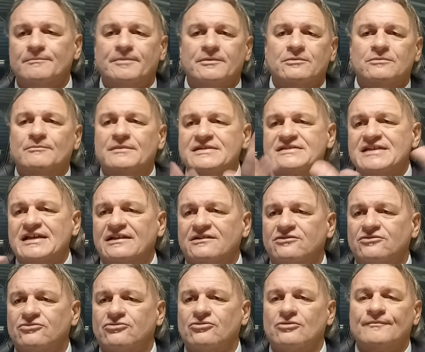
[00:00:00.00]
per un
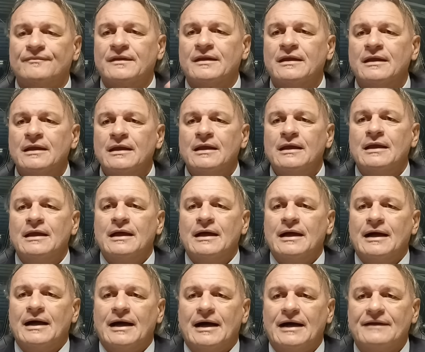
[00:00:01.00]
mesetto,
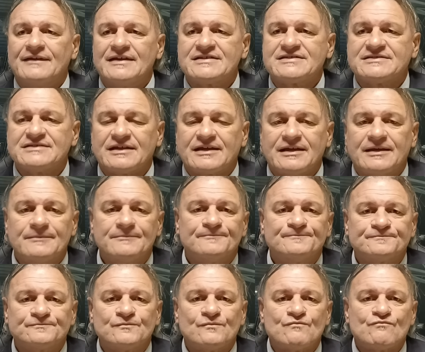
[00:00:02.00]
ad
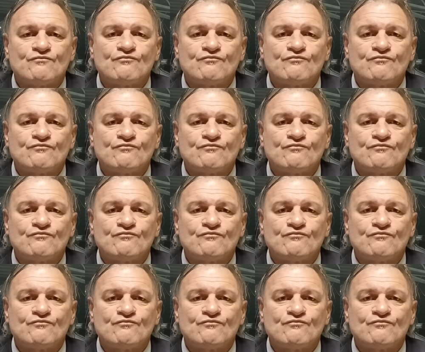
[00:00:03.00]
essere,